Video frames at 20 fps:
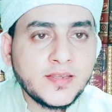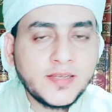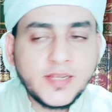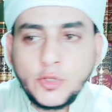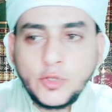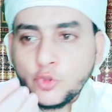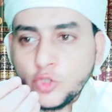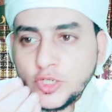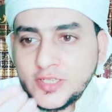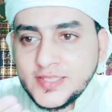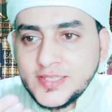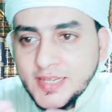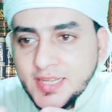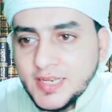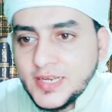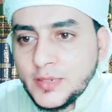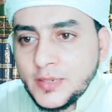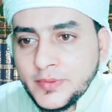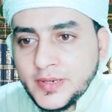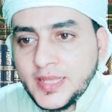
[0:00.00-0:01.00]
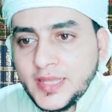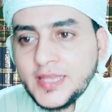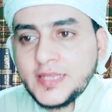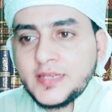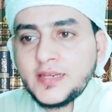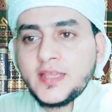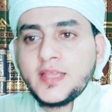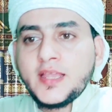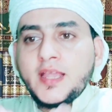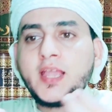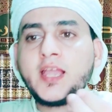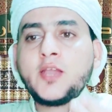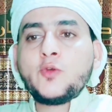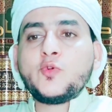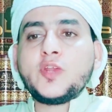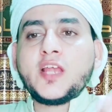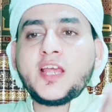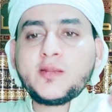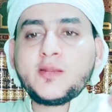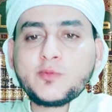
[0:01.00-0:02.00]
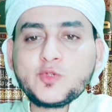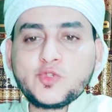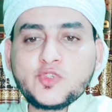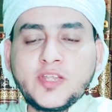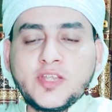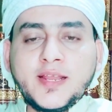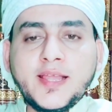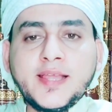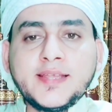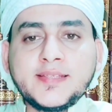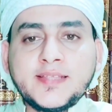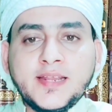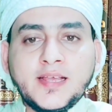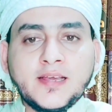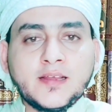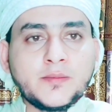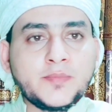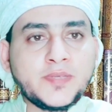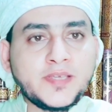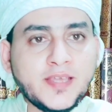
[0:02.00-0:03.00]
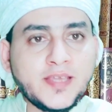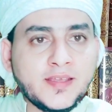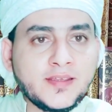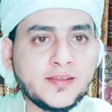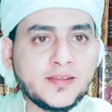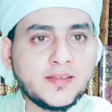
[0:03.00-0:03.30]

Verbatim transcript: نحن نتكلم الآن حول المصطلحات العربية